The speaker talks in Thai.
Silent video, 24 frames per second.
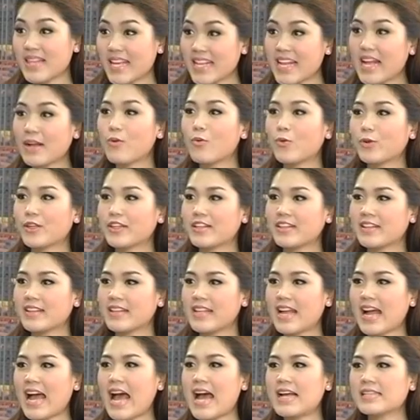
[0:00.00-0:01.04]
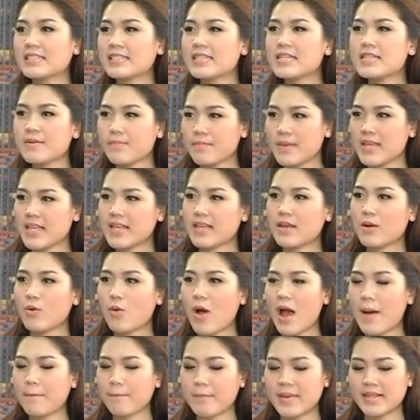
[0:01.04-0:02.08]
ล็ดองุ่นนะคะซึ่งมี
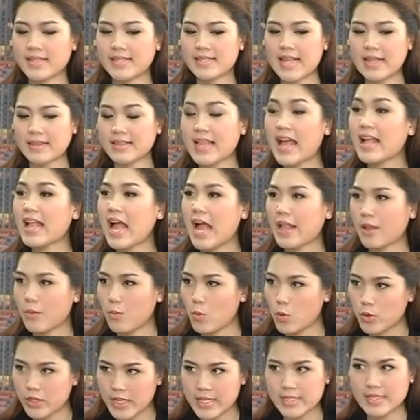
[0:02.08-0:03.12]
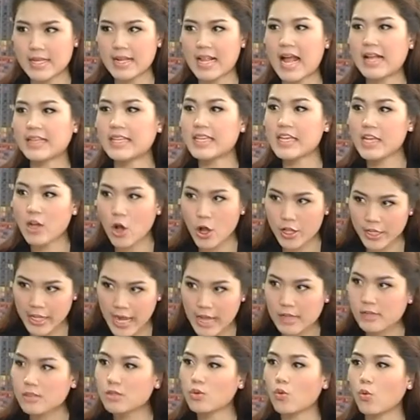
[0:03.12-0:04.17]
ความเป็นสารต้านอนุมูลอิสระที่ค่อน
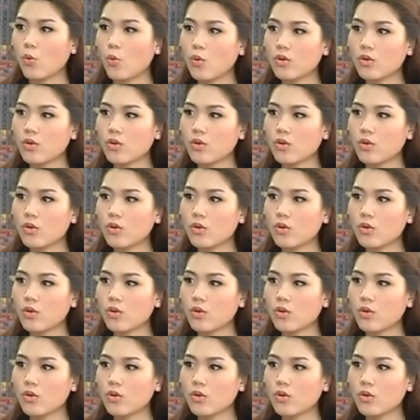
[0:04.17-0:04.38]
ข้างสูง